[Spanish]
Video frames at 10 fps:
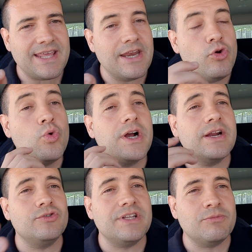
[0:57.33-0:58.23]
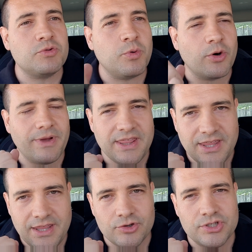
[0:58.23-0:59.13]
que nunca nos damos por
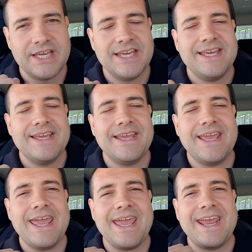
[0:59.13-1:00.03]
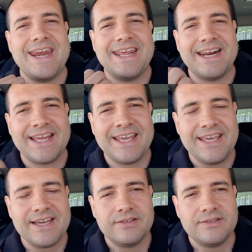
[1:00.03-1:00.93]
vencidos. ¡Qué
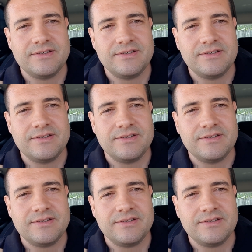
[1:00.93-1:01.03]
energía!